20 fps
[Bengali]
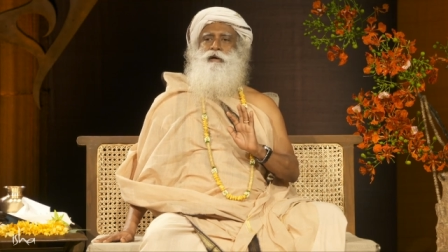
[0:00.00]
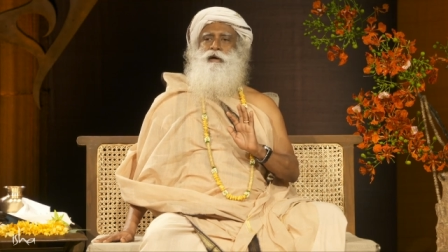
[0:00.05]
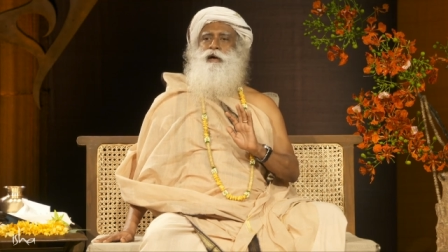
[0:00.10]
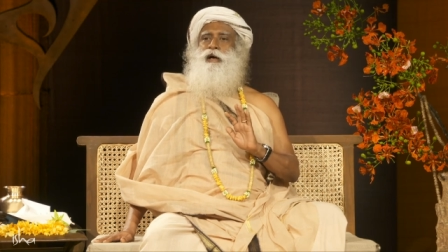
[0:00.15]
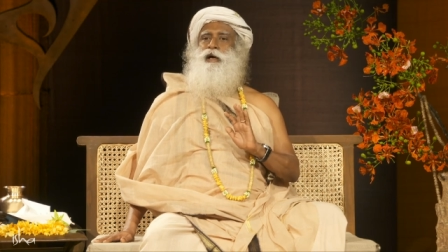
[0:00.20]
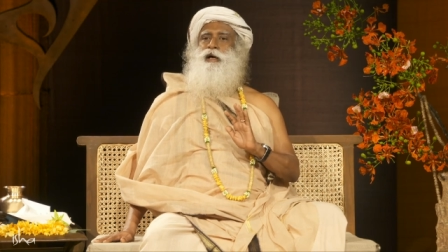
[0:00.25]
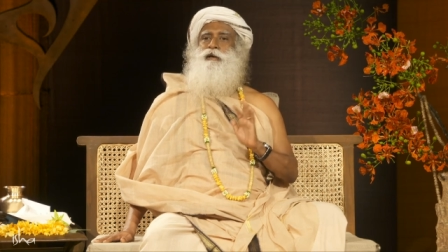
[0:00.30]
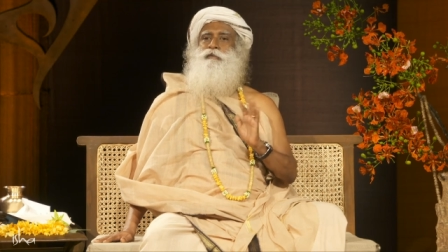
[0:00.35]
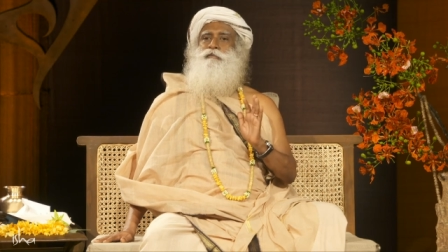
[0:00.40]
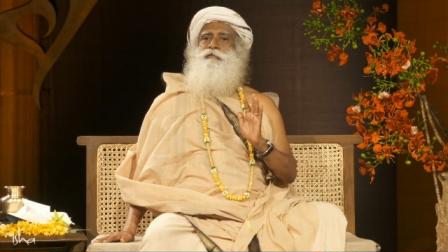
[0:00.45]

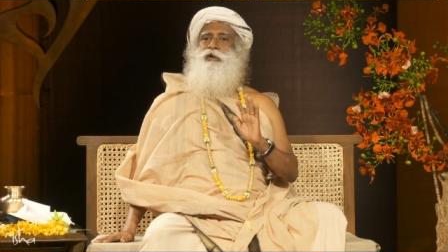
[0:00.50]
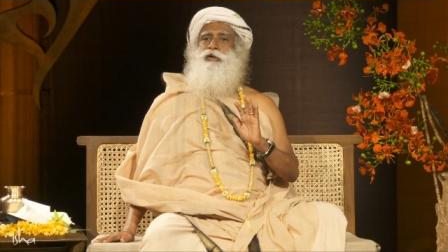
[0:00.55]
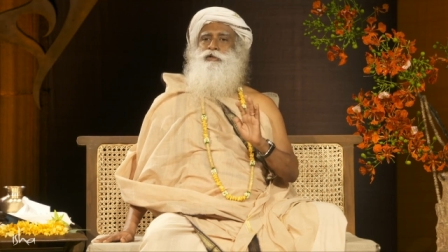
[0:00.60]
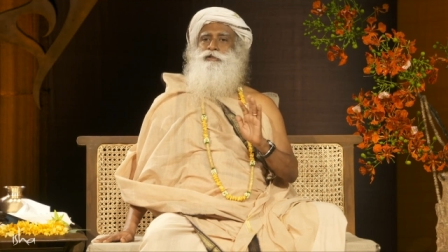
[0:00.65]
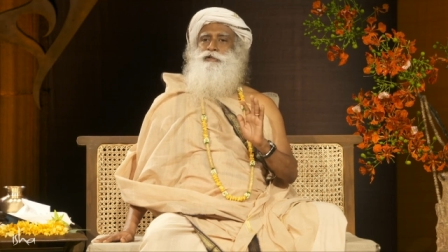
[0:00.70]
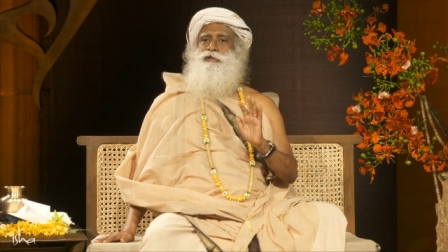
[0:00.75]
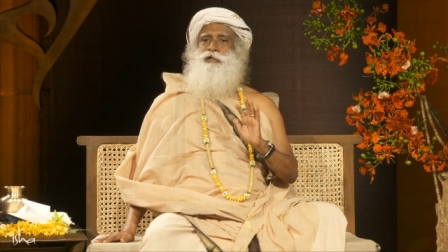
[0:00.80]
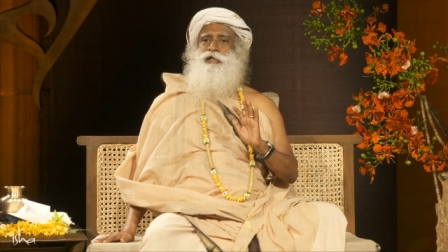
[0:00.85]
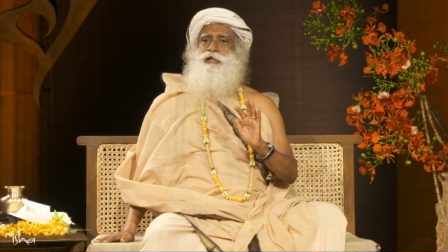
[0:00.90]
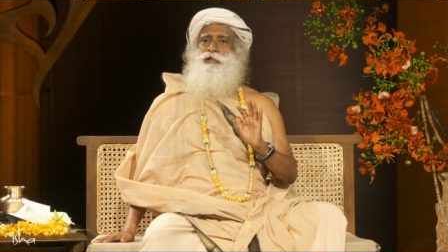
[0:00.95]
আমি
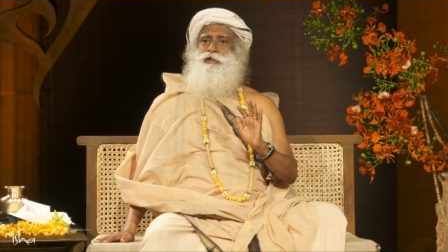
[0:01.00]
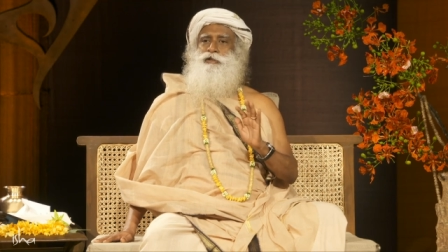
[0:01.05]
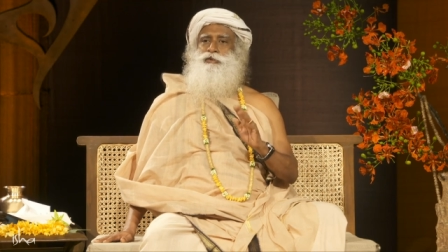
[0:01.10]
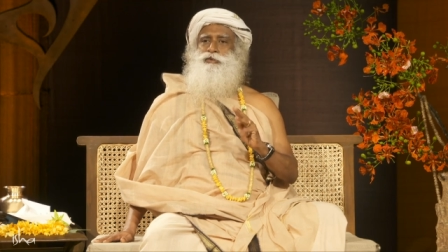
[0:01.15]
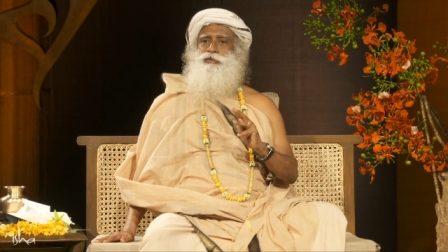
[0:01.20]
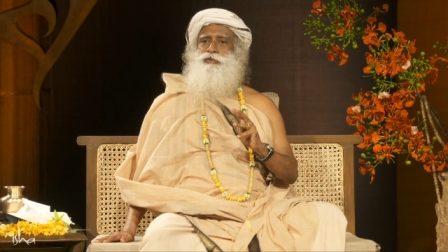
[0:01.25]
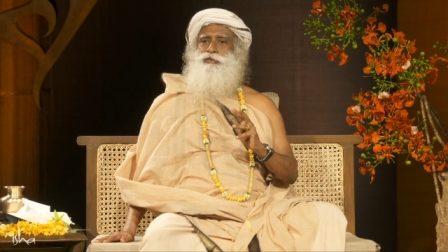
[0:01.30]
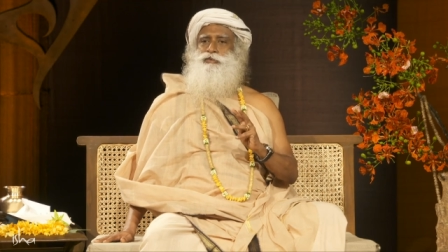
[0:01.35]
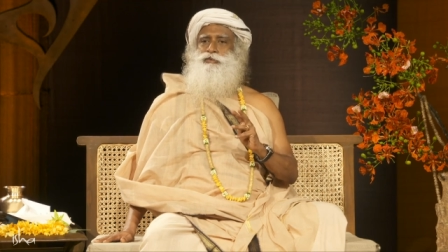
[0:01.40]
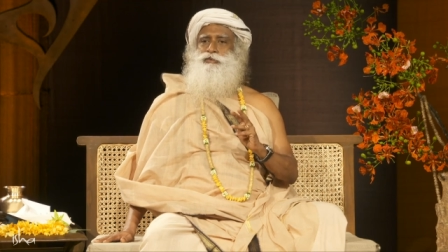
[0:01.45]
আপনাকে বলছি
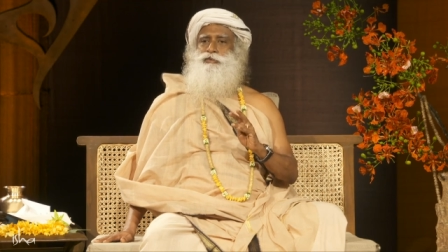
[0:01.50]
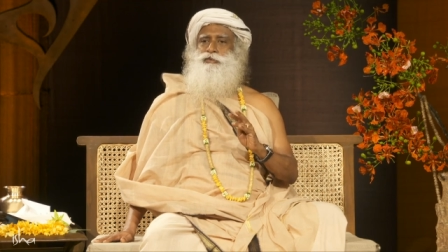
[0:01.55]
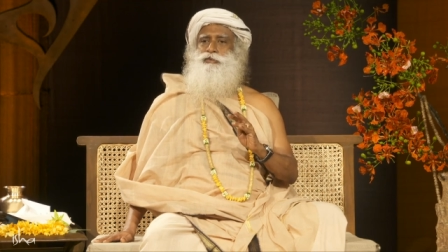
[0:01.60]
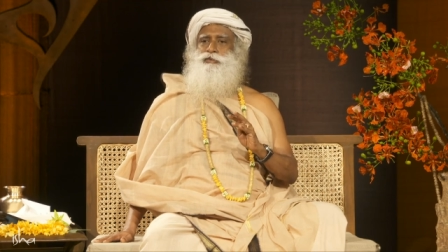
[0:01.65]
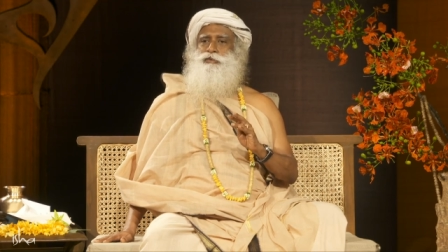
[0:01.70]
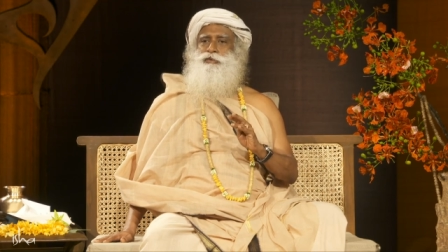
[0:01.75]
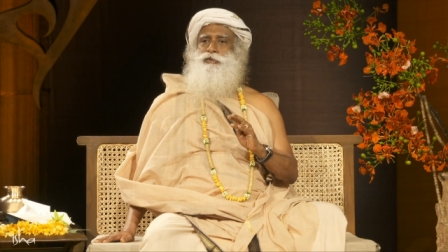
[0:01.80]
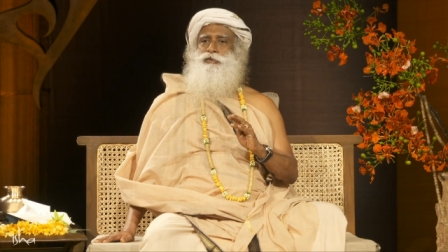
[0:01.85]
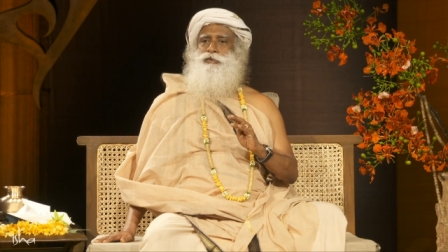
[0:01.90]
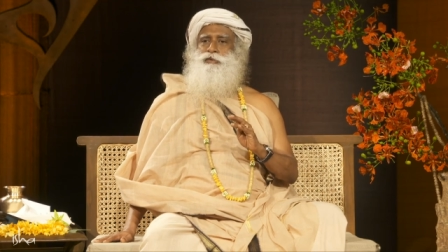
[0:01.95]
না আপনাকে
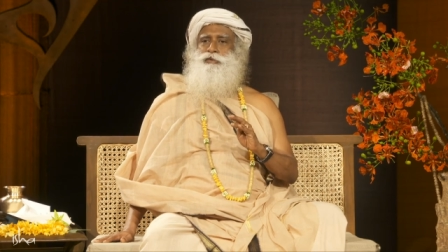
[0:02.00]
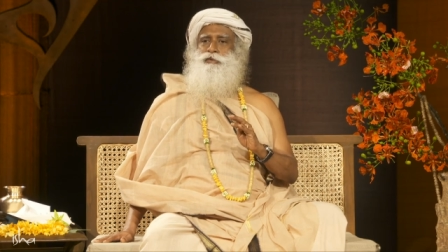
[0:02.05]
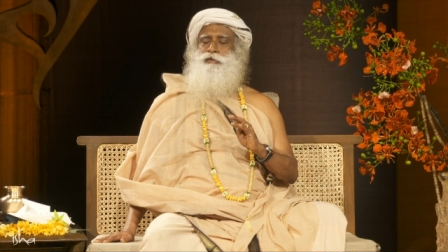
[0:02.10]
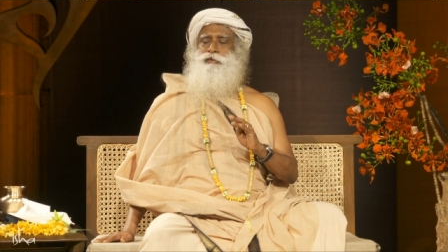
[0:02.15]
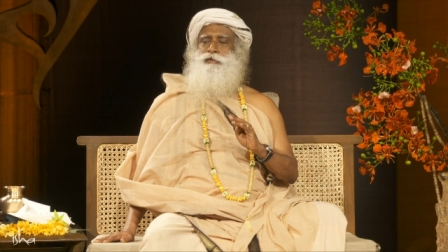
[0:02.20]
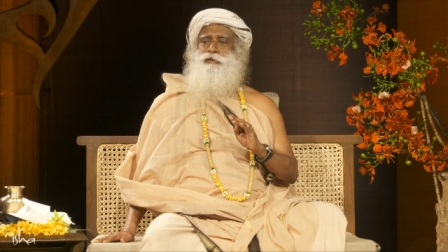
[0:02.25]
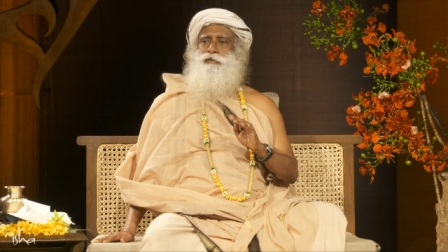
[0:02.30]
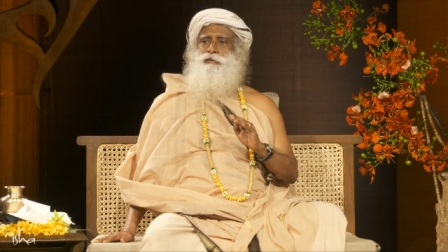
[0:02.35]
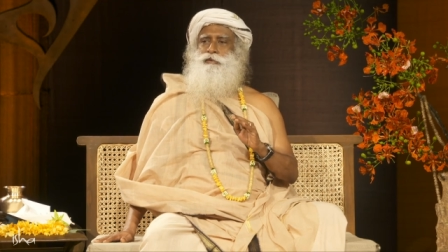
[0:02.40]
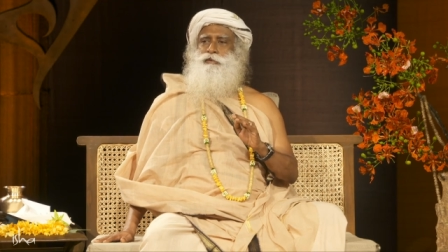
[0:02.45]

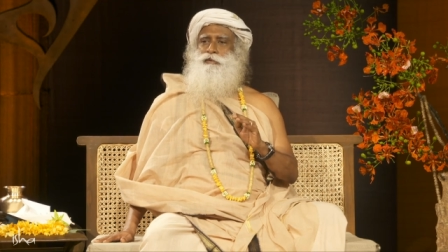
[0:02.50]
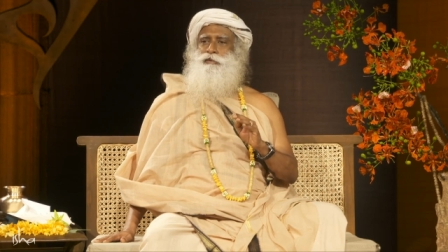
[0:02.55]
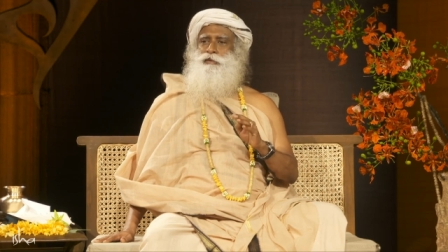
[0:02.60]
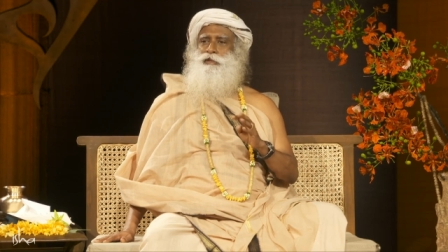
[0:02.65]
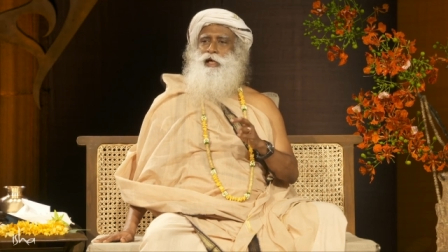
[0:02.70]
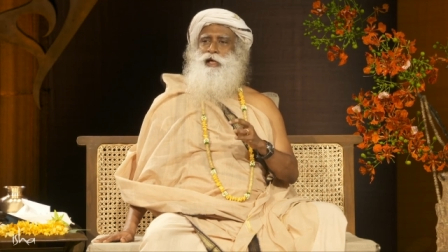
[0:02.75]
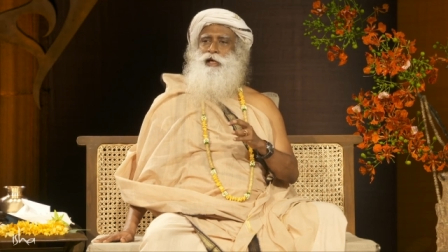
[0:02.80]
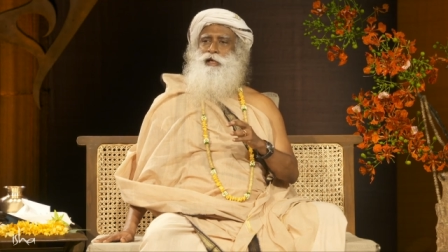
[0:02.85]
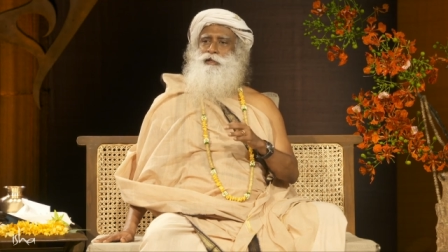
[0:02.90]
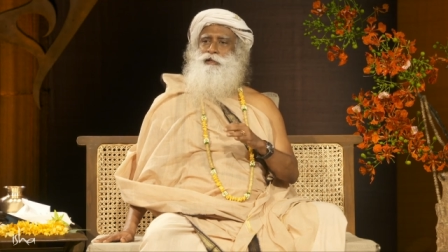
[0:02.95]

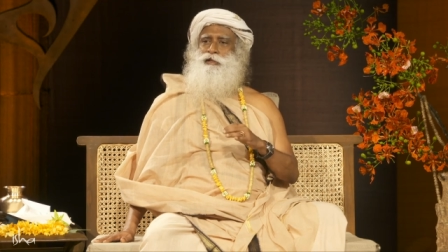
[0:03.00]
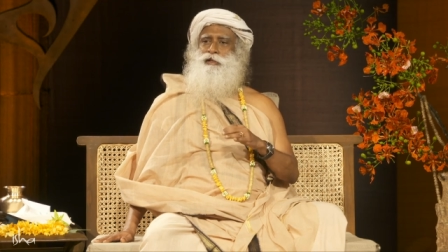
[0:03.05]
তার